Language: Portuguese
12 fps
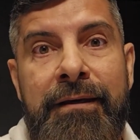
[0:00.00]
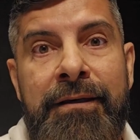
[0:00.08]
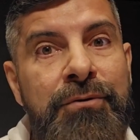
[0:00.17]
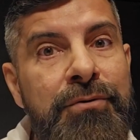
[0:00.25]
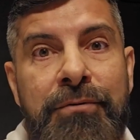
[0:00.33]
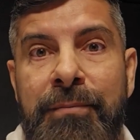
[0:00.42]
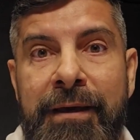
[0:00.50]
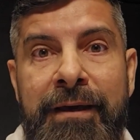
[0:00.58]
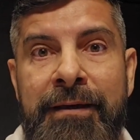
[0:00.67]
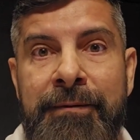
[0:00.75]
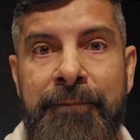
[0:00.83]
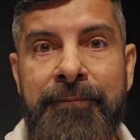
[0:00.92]
E tudo
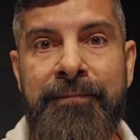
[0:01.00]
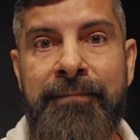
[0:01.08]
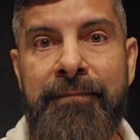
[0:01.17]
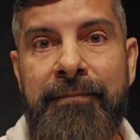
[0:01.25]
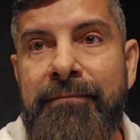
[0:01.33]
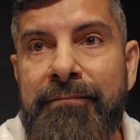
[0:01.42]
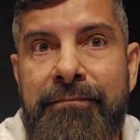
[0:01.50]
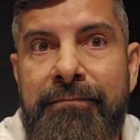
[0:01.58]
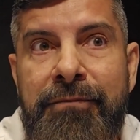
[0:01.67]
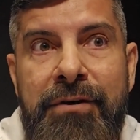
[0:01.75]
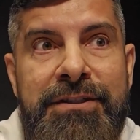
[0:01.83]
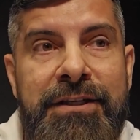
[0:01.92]
bem,
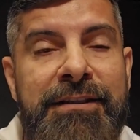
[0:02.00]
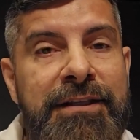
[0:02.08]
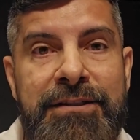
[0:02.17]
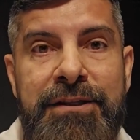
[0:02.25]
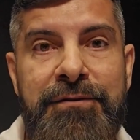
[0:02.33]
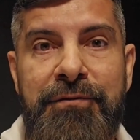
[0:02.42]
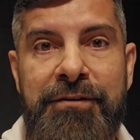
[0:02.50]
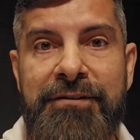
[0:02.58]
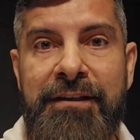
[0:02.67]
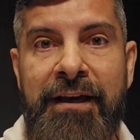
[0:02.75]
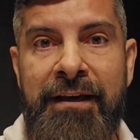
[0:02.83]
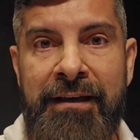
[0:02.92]
não adianta a gente
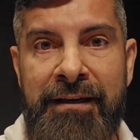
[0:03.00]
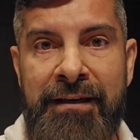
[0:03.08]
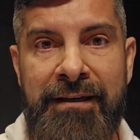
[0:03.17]
forçar.